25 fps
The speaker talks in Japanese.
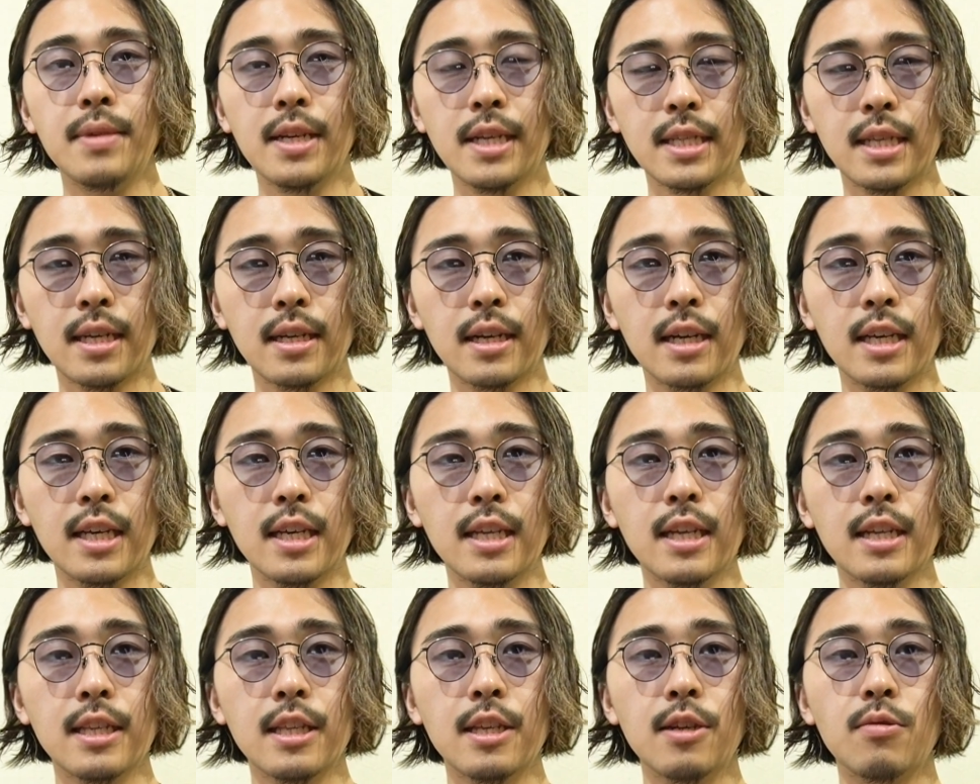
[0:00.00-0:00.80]
皆さんが気
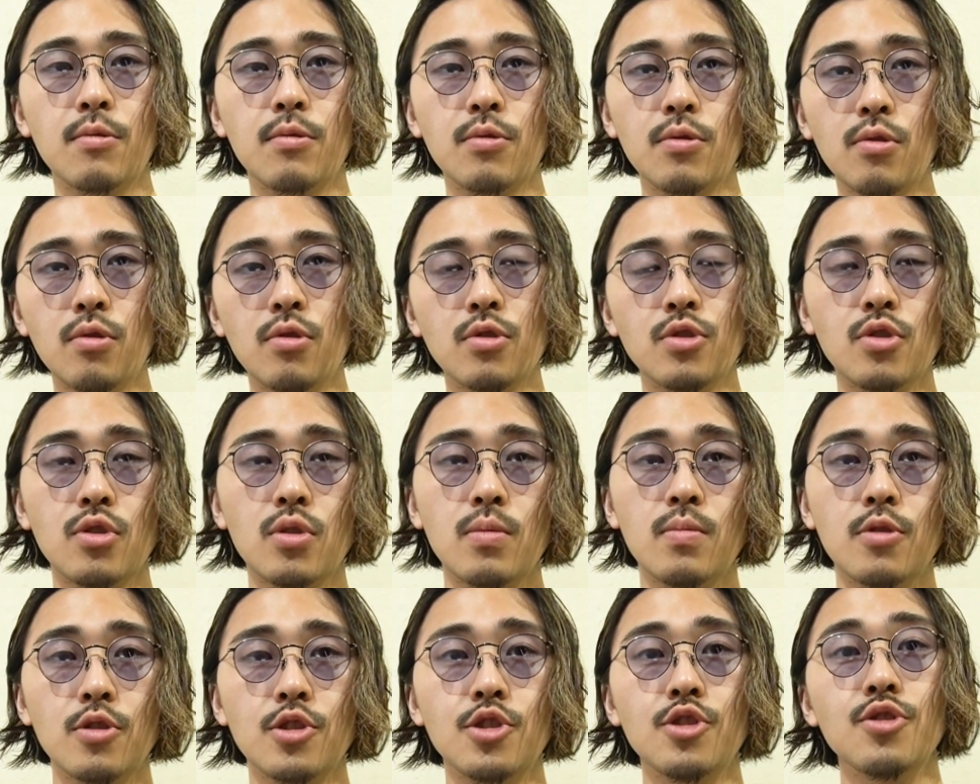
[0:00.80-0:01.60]
になってることをちょっ
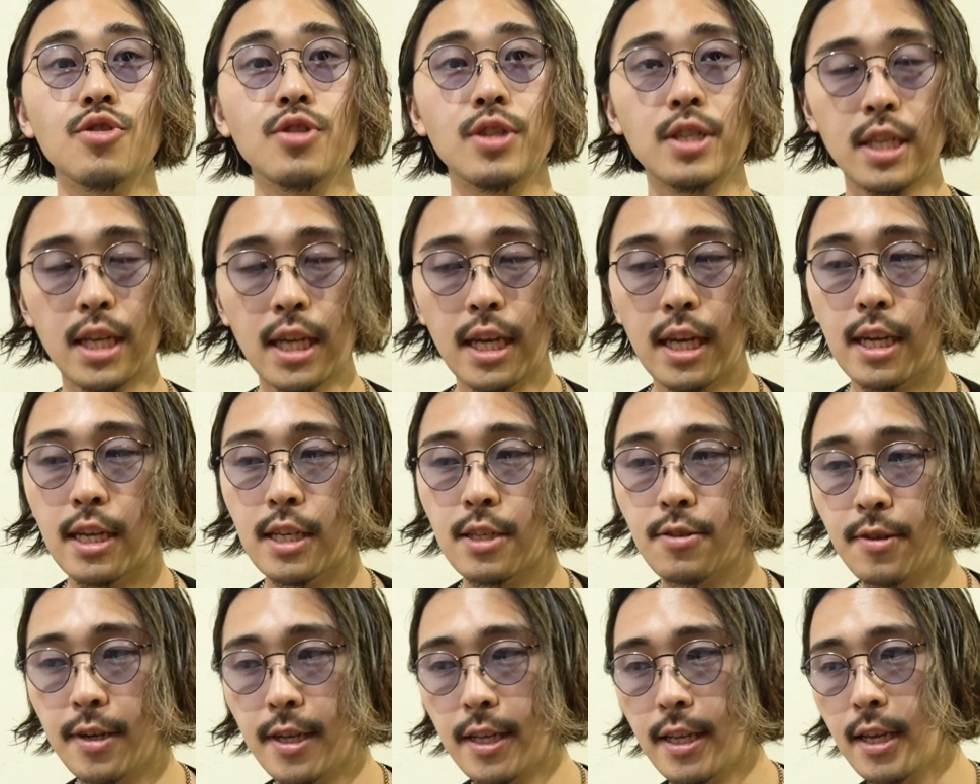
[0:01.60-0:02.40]
と募集して、
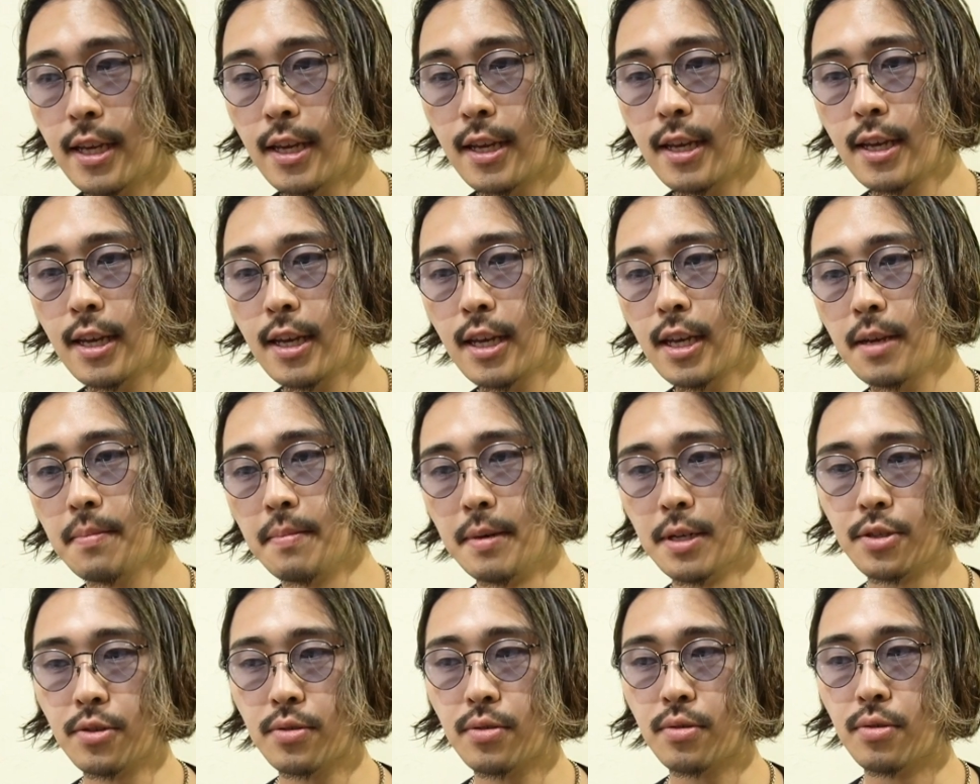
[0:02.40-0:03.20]
それで、
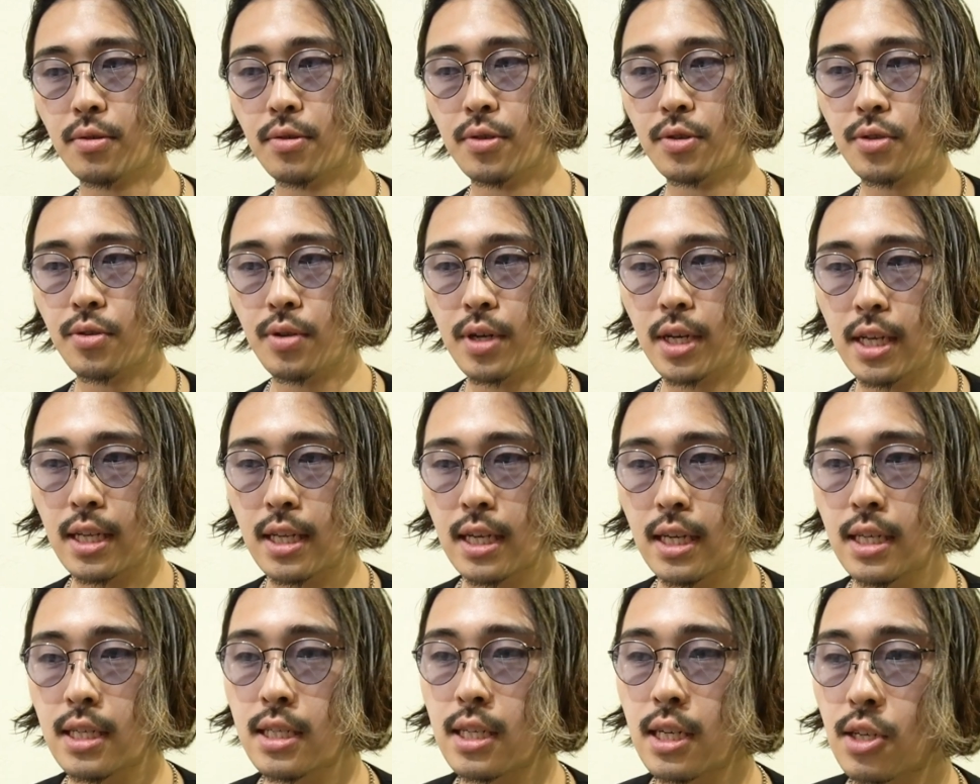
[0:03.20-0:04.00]
まあちょっとそれに
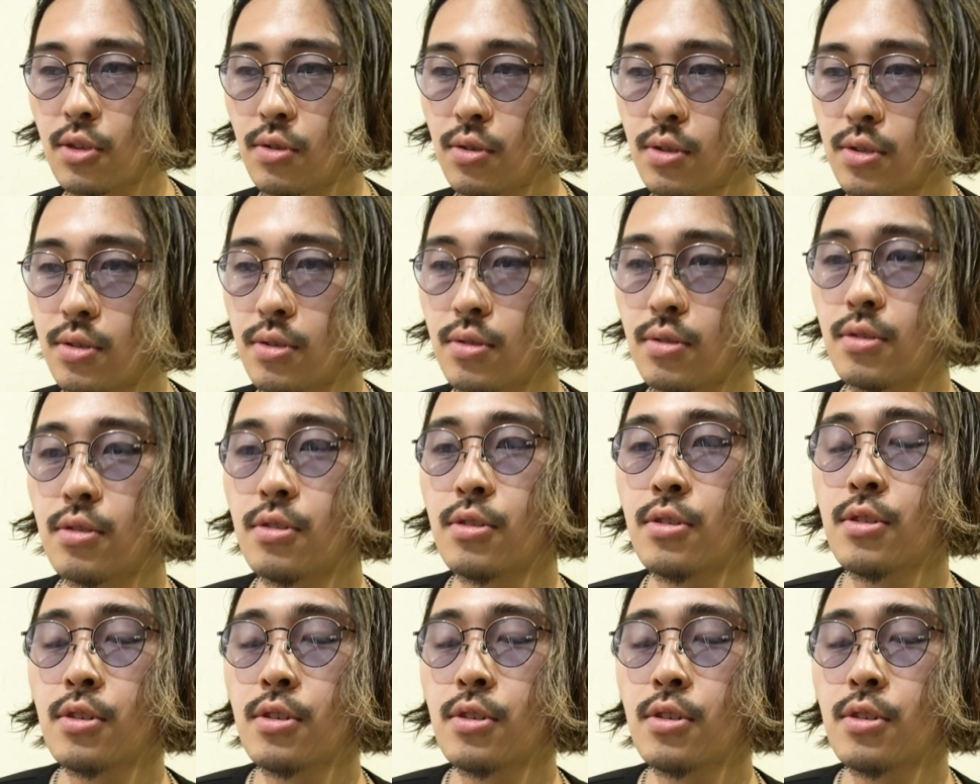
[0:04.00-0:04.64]
対して一つ